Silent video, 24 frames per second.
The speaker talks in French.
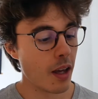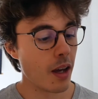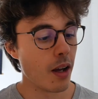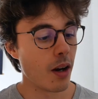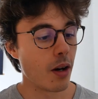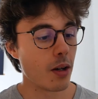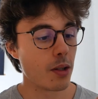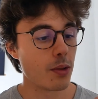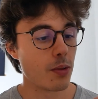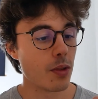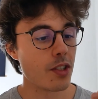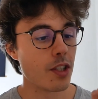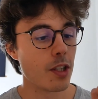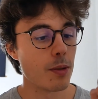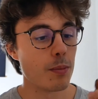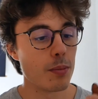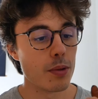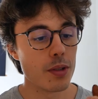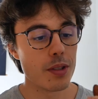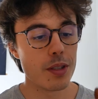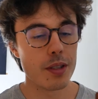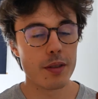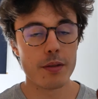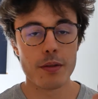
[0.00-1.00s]
Alors tu vois, cette
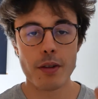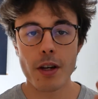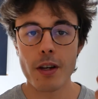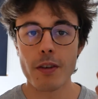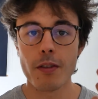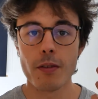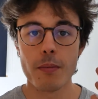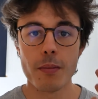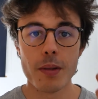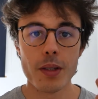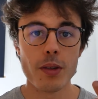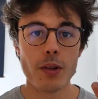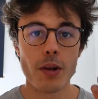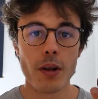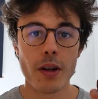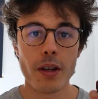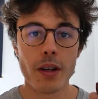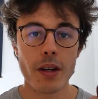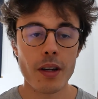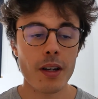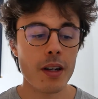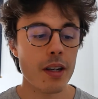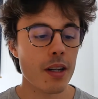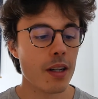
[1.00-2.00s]
petite fève, mine de
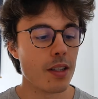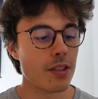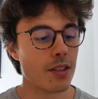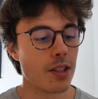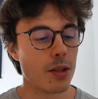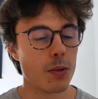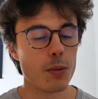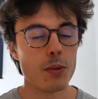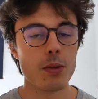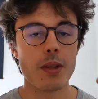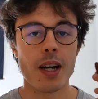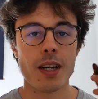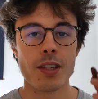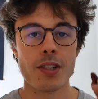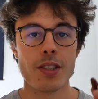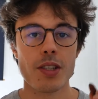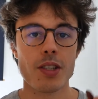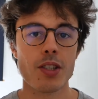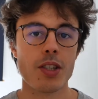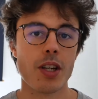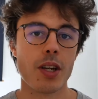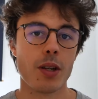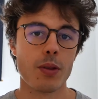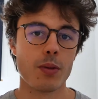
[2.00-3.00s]
rien, ça coûte
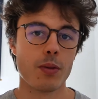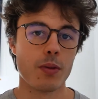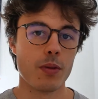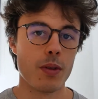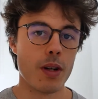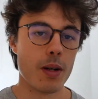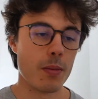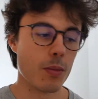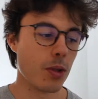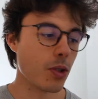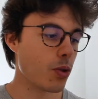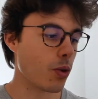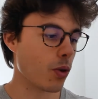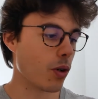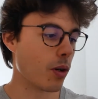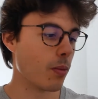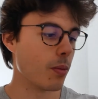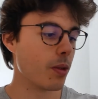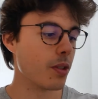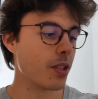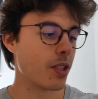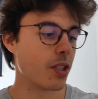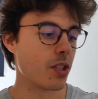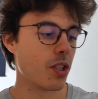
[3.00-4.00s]
assez cher. Donc voilà, moi je te
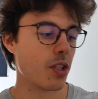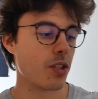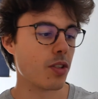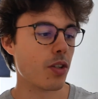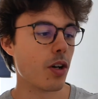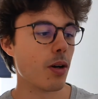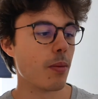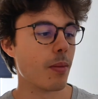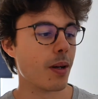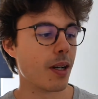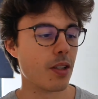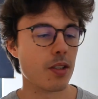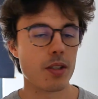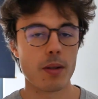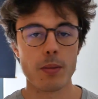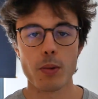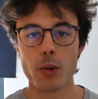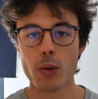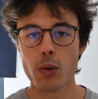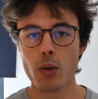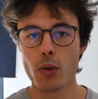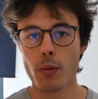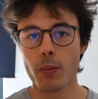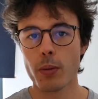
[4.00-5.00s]
recommande d'acheter ça en magasin
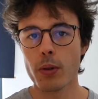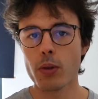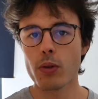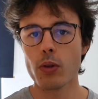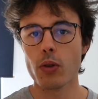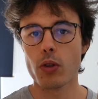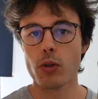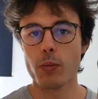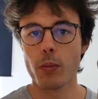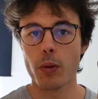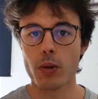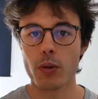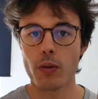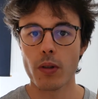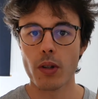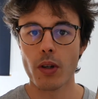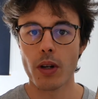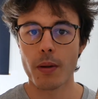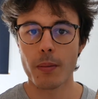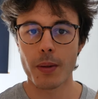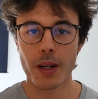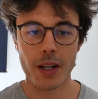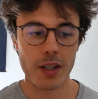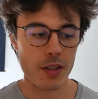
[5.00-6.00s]
bio. Je pense que tu peux en trouver
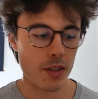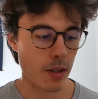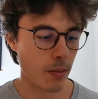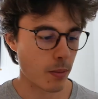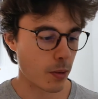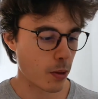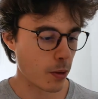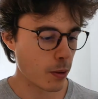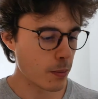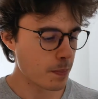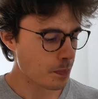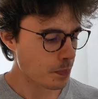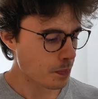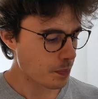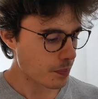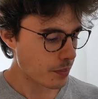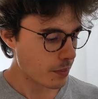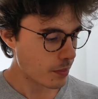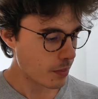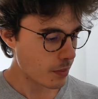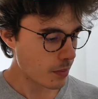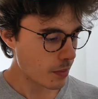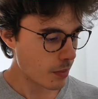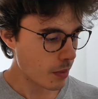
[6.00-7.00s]
dans les magasins bio.
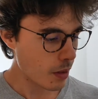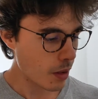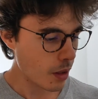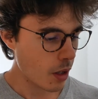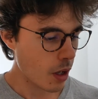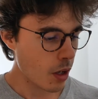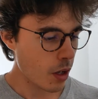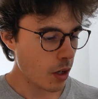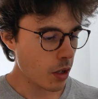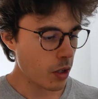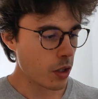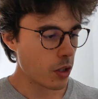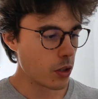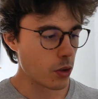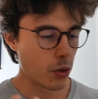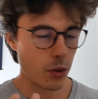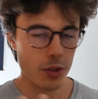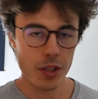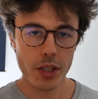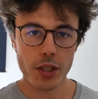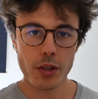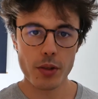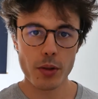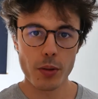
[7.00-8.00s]
Je
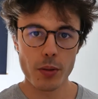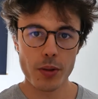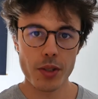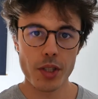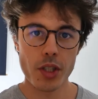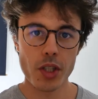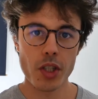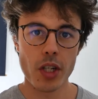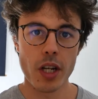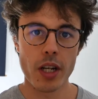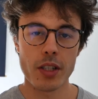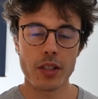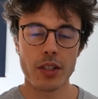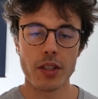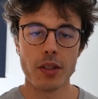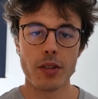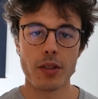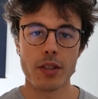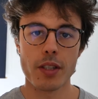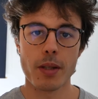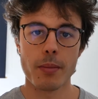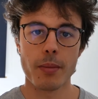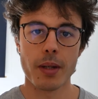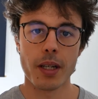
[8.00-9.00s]
sais que celui-ci, je l'ai acheté
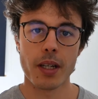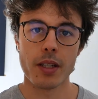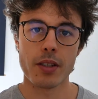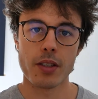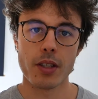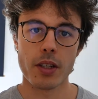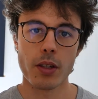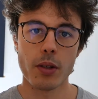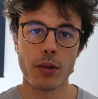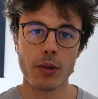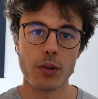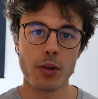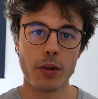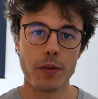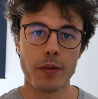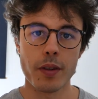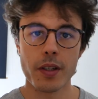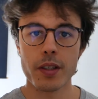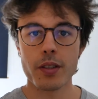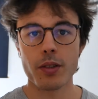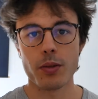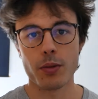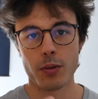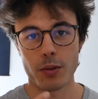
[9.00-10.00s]
dans un magasin grande
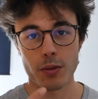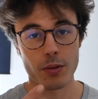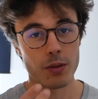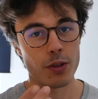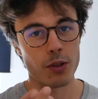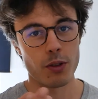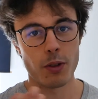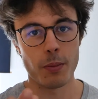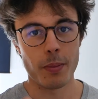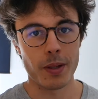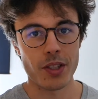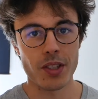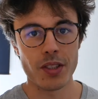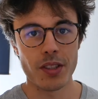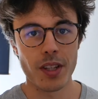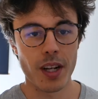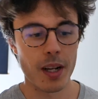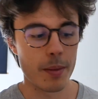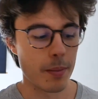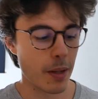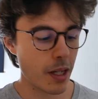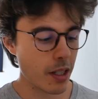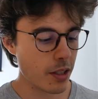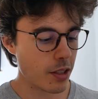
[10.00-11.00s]
surface, donc je vais pas citer
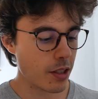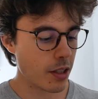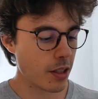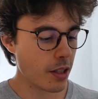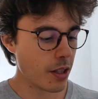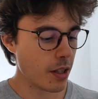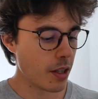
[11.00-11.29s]
la marque.